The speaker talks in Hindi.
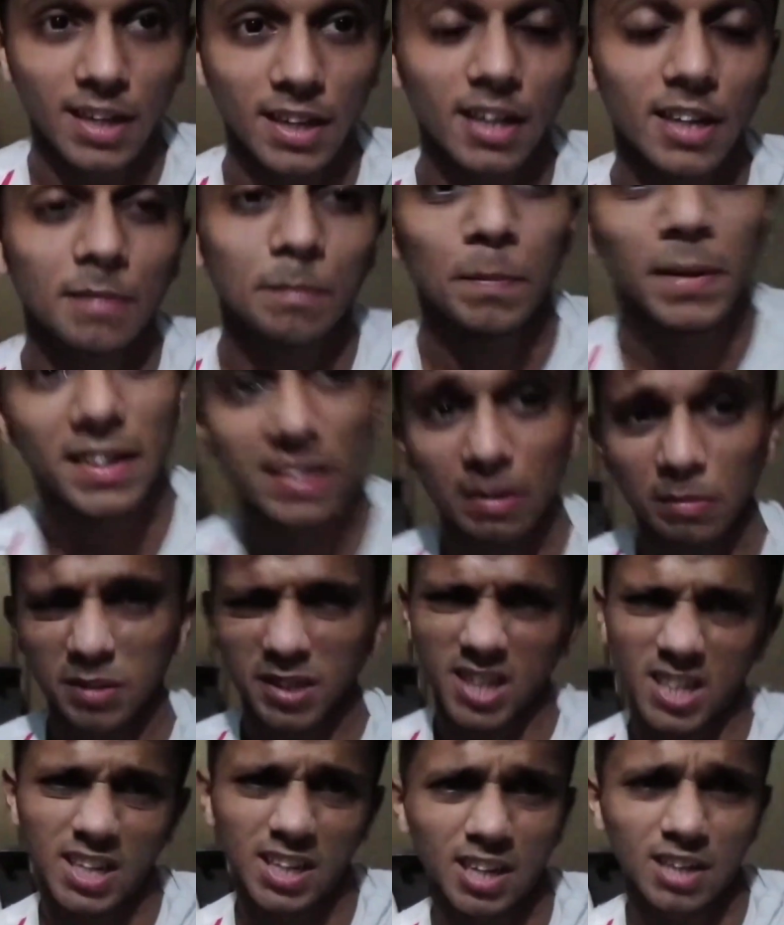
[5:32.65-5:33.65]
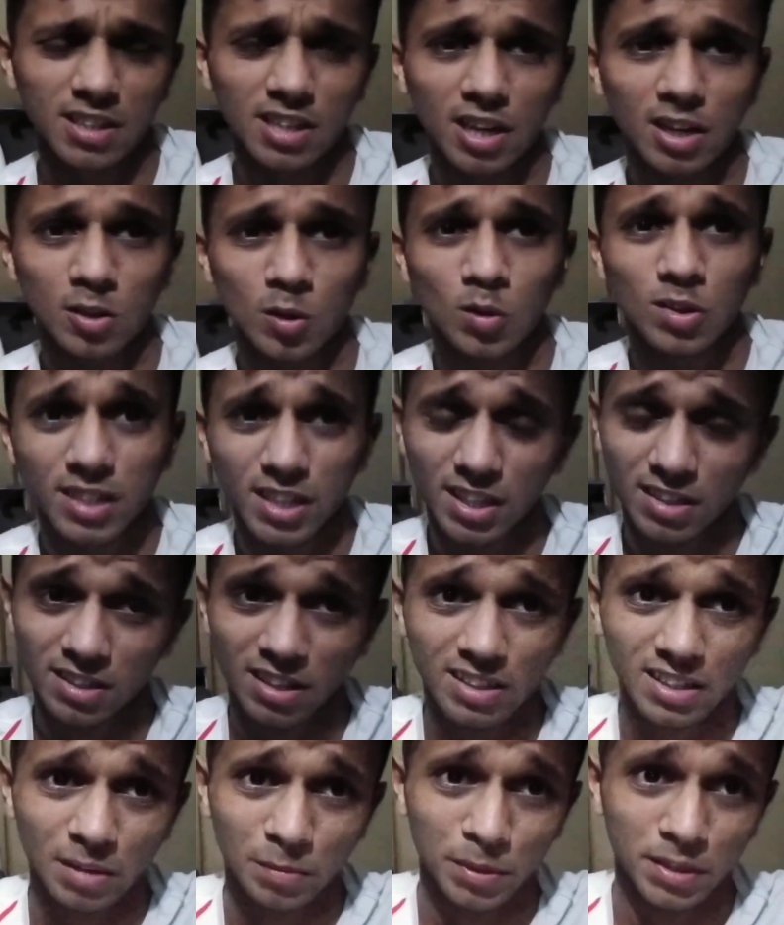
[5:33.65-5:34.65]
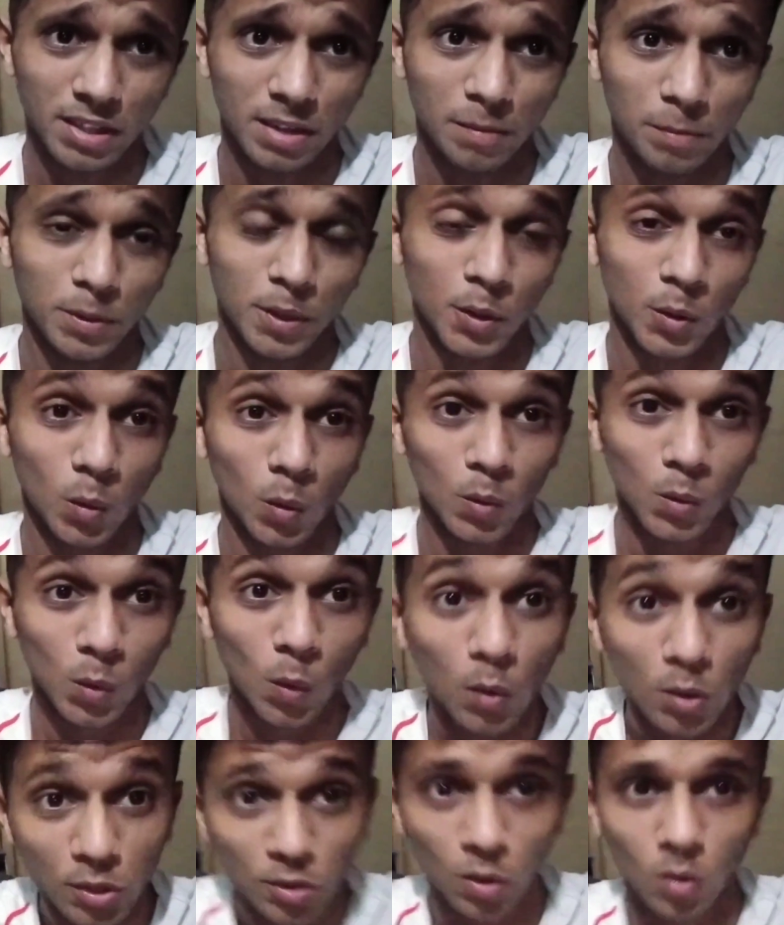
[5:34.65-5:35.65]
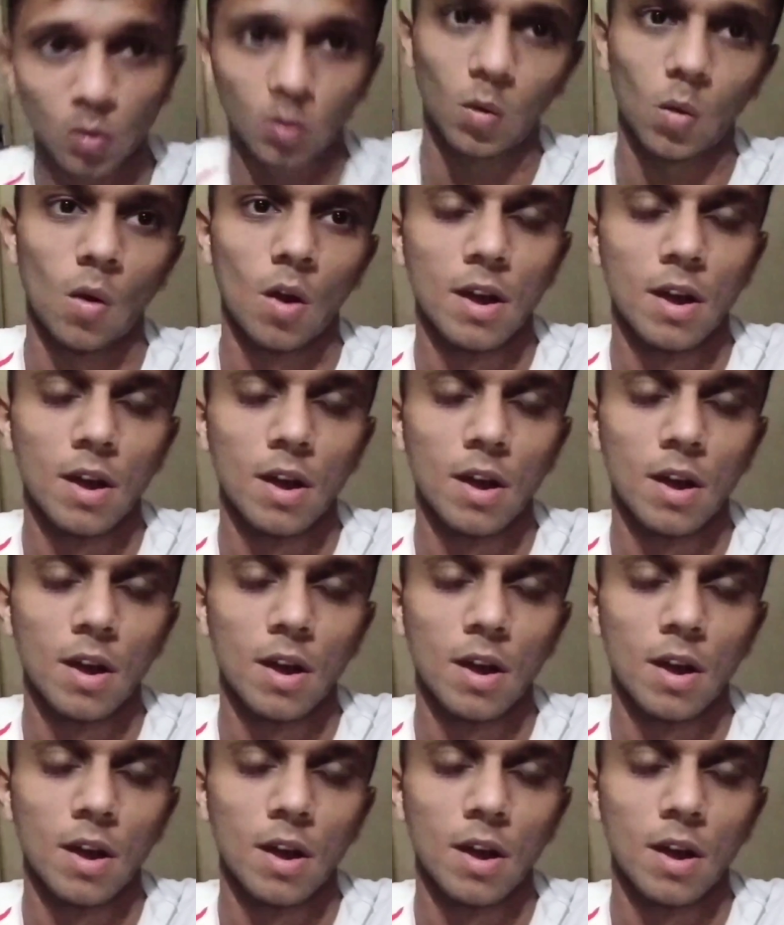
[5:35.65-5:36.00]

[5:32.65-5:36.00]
लेकिन पैसे बचाने का था तो इसी के चलते मैंने अपने दो दोस्तों